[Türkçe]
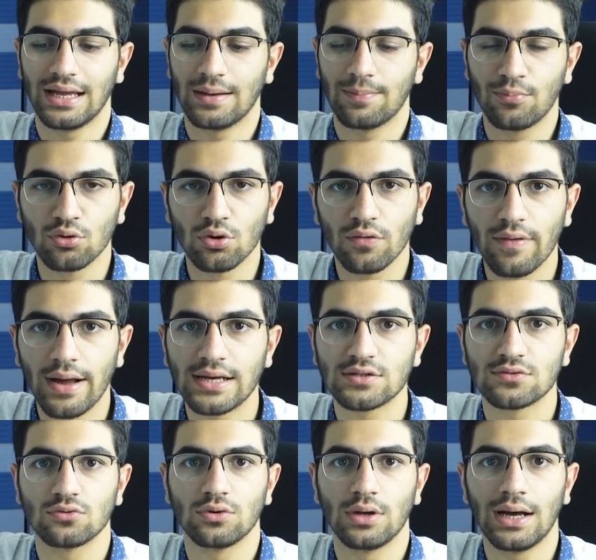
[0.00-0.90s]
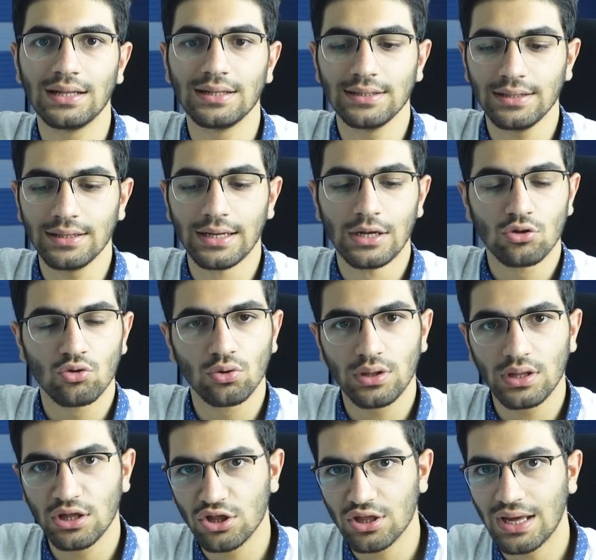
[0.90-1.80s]
Yani Pro versiyonunu alın.
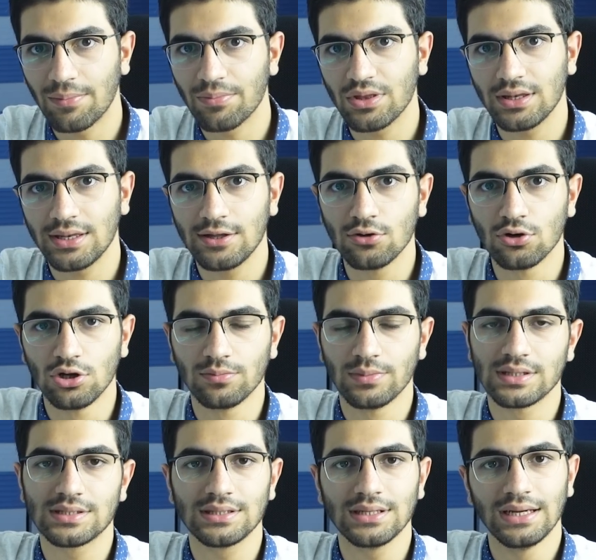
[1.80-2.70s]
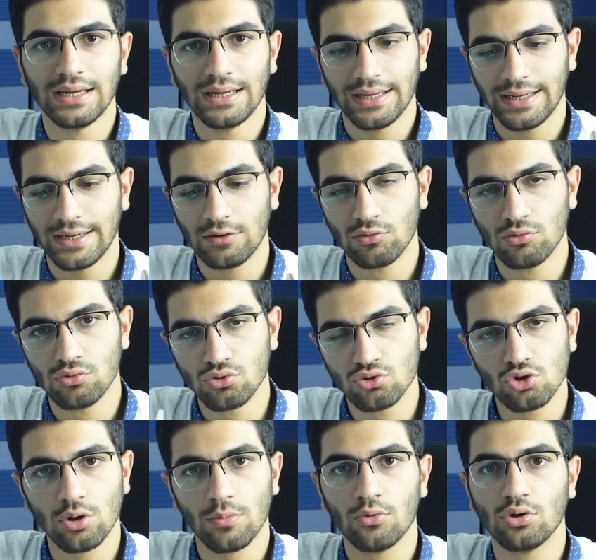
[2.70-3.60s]
Çünkü işlemcinin iyi olması e,
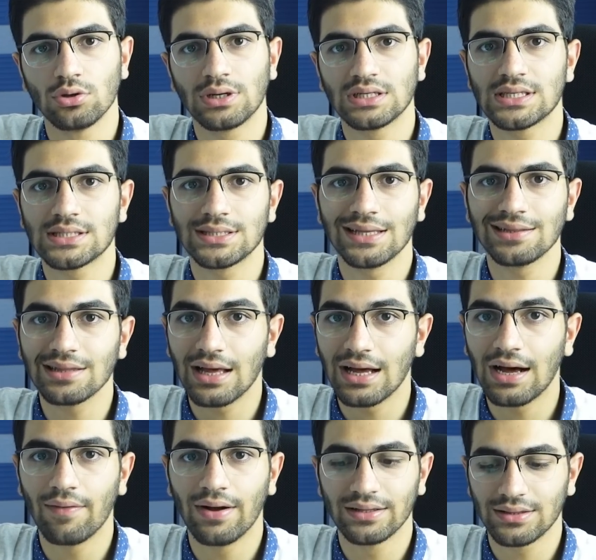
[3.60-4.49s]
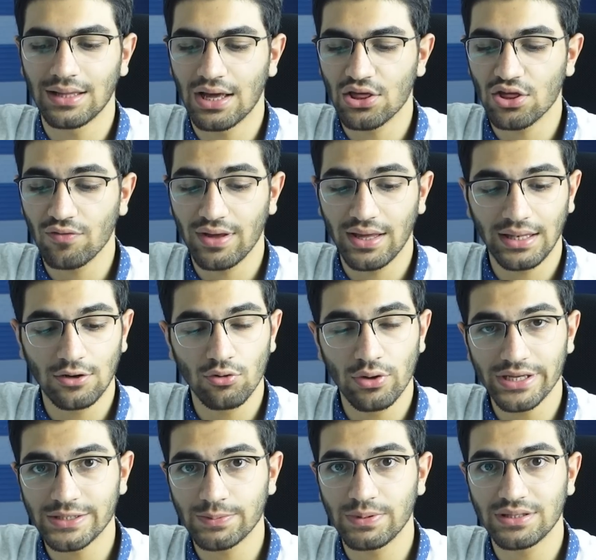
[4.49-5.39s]
uzun ömürlük açısından daha avantajlı ve
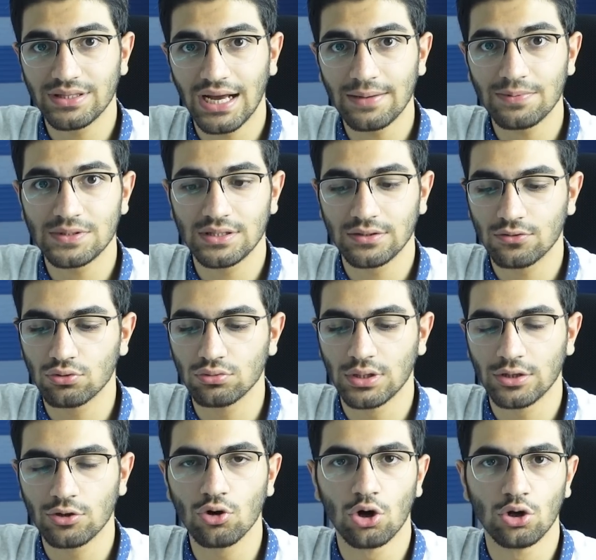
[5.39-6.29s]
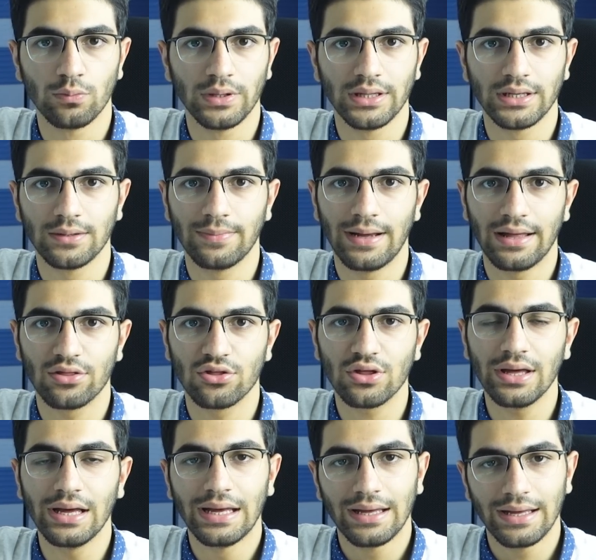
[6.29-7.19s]
yeni USB Type-C kullanıyor olmaları
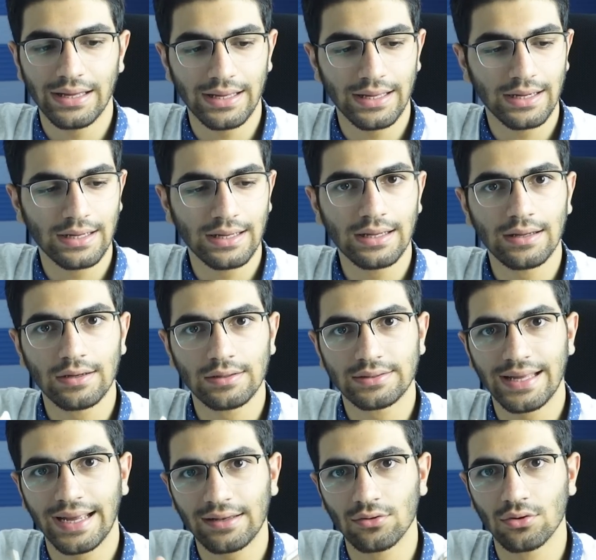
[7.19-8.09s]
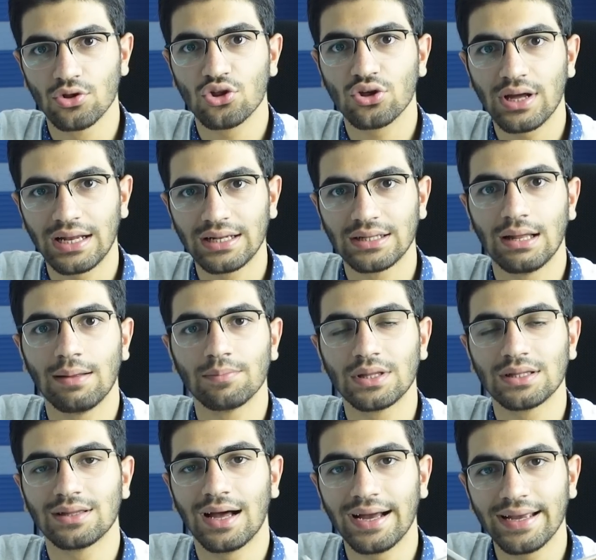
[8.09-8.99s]
bence e, teknolojik
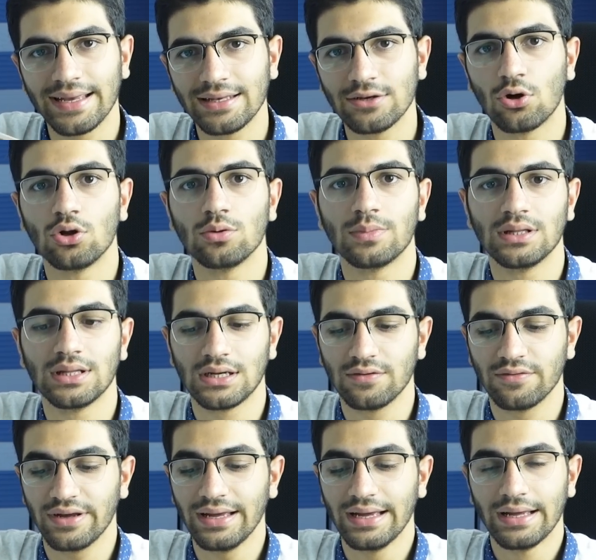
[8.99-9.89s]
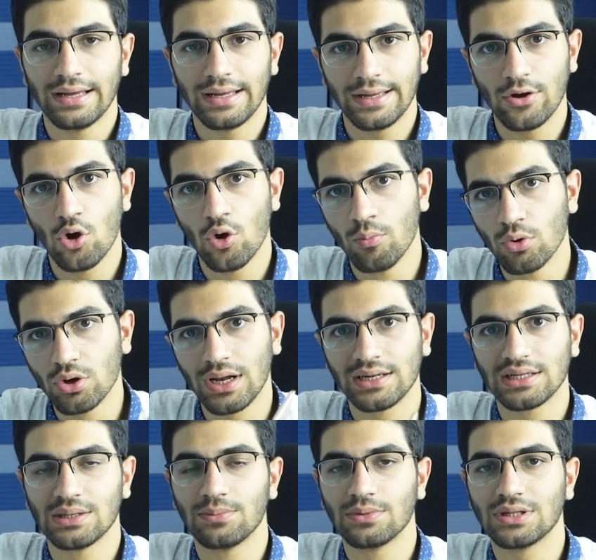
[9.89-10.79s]
anlamda daha yeni olmaları ve e, ömür
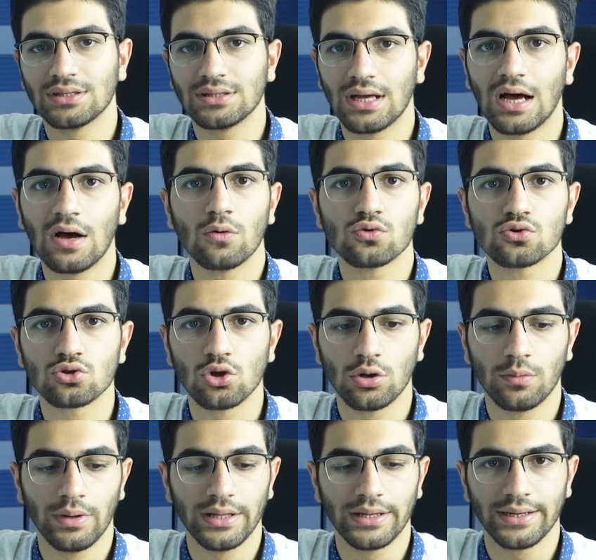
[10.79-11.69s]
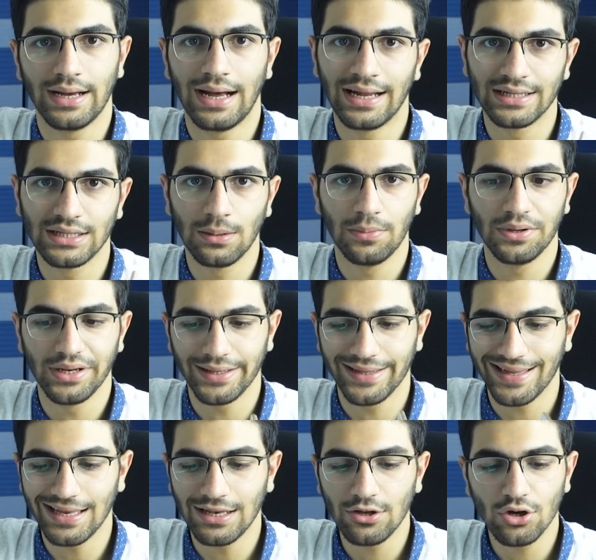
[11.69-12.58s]
anlamında daha uzun olmaları anlamına
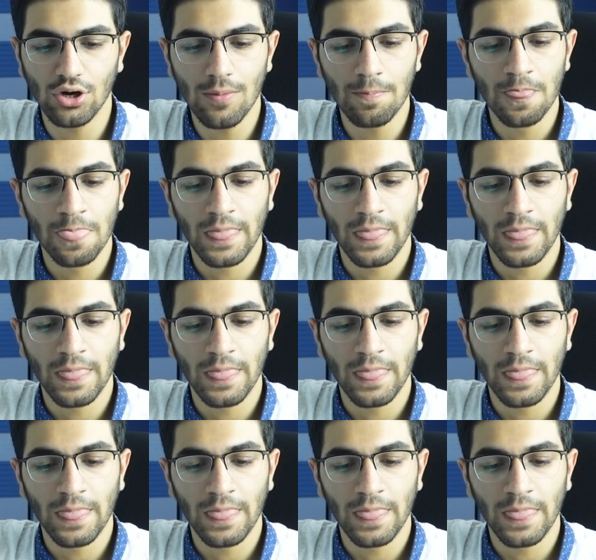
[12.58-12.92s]
geliyor.